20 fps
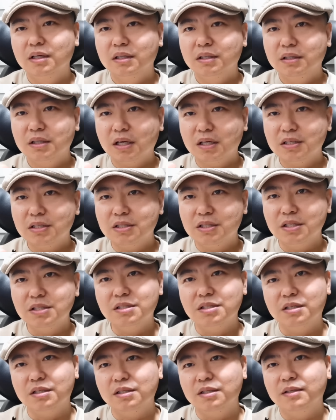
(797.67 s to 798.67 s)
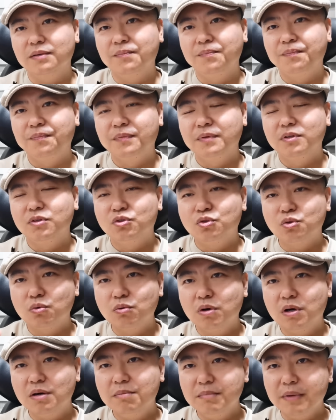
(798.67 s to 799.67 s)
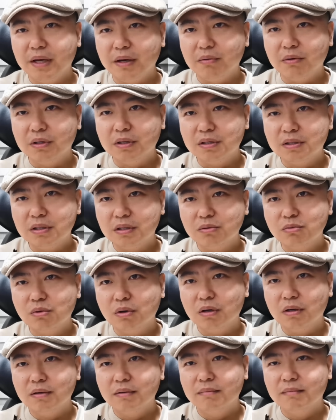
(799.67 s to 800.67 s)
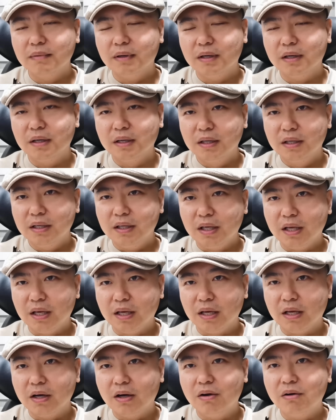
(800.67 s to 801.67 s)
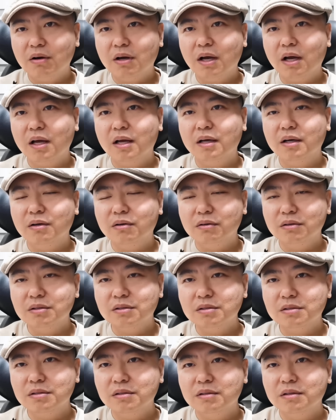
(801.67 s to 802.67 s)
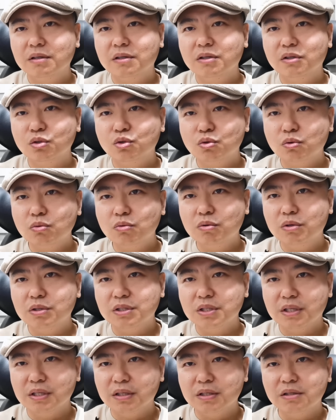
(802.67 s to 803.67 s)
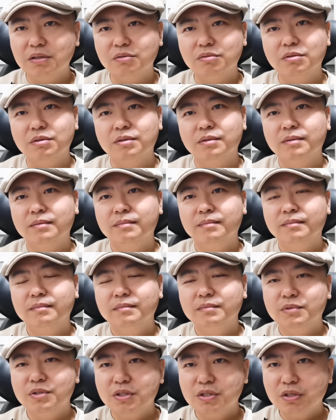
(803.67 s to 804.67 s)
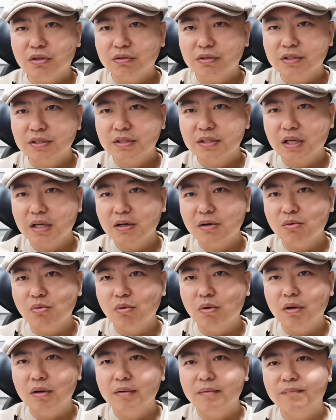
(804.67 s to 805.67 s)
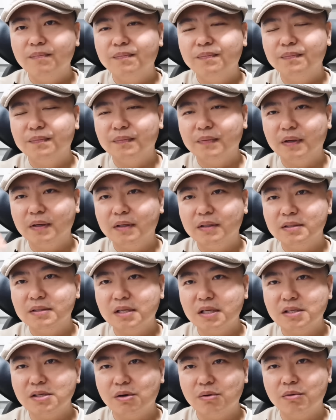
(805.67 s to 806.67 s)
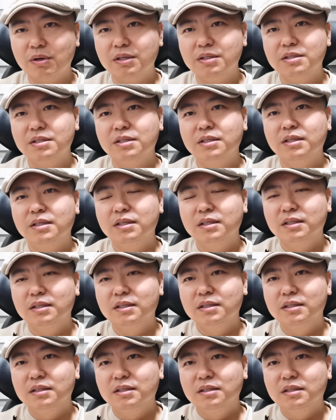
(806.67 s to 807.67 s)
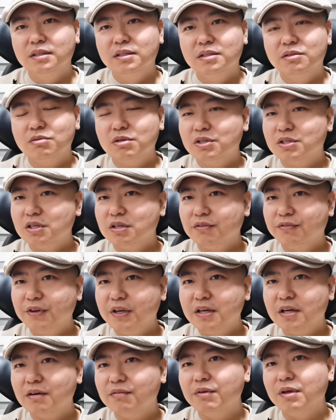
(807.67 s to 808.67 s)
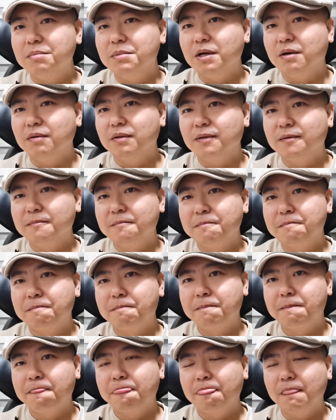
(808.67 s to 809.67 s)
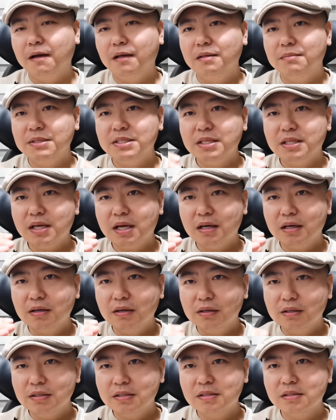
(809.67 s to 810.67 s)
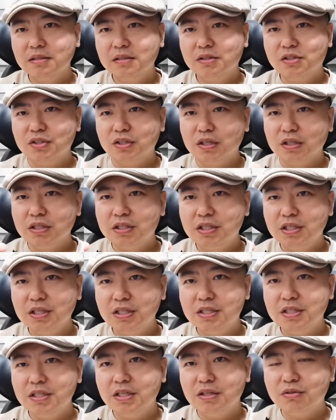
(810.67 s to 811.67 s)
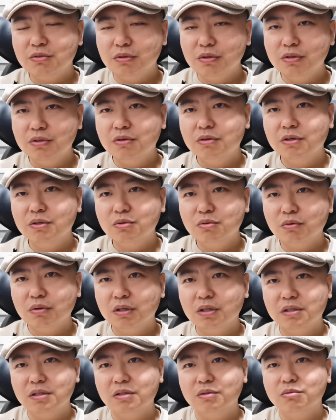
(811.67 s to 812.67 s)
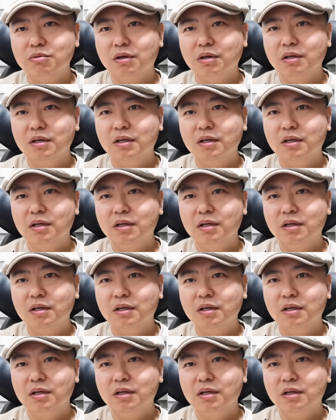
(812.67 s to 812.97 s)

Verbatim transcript: 但是仅此而已。中国和美国的合作啊，也要看俄罗斯和中国之间的合作，这叫三国啊三角关系，所以这个非常微妙的啊。那么现在俄罗斯只能积极的寻求和中国的合作，